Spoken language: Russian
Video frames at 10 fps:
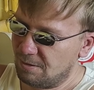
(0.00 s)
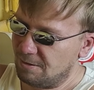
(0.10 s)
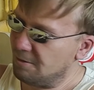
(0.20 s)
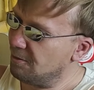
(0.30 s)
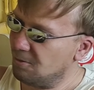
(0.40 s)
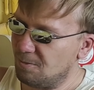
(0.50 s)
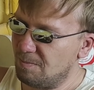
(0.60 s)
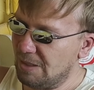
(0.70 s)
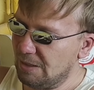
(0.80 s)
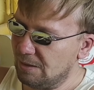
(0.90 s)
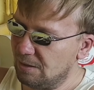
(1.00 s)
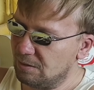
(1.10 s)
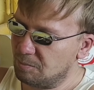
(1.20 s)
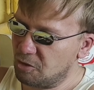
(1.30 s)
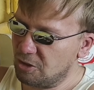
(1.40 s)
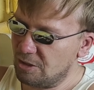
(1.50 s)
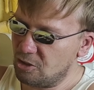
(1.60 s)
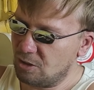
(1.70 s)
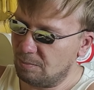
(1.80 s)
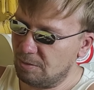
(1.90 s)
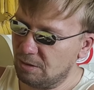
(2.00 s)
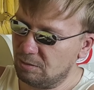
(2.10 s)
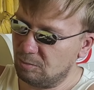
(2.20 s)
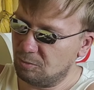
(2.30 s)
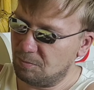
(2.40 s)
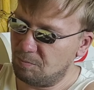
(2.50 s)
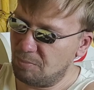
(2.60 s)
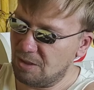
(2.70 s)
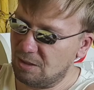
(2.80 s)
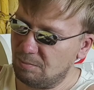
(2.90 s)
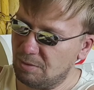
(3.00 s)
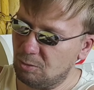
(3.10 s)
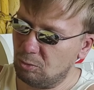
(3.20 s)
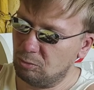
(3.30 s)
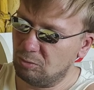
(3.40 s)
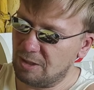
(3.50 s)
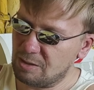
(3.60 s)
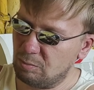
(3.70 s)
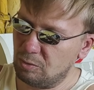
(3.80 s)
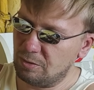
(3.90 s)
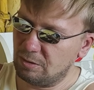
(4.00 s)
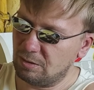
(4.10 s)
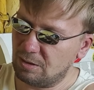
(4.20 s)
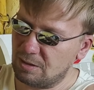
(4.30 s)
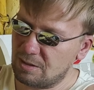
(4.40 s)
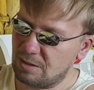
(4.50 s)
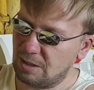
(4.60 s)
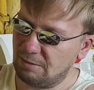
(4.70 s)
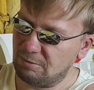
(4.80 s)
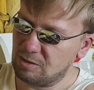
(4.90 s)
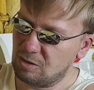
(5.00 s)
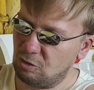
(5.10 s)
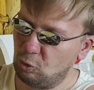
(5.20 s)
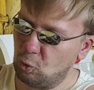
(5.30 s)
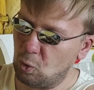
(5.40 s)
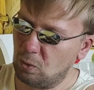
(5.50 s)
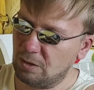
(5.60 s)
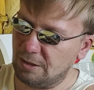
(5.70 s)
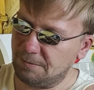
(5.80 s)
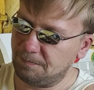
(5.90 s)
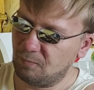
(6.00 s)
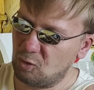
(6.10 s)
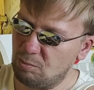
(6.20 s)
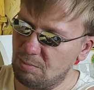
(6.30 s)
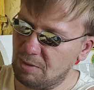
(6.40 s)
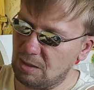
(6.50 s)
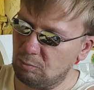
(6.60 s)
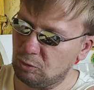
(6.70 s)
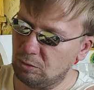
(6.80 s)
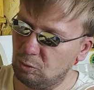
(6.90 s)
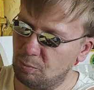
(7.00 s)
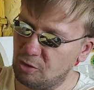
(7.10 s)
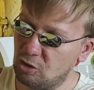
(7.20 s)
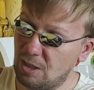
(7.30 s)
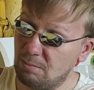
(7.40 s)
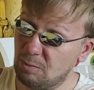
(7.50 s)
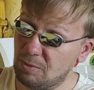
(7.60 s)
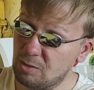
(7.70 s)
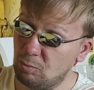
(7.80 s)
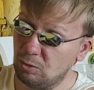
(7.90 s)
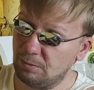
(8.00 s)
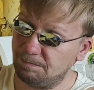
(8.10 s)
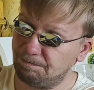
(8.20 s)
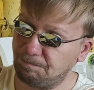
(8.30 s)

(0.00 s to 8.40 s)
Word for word: Ну, блин, это пшеничка, поэтому пена, походу, у нас будет отстаиваться долго. Но ну, мы пока бутылку почитаем и посмотрим,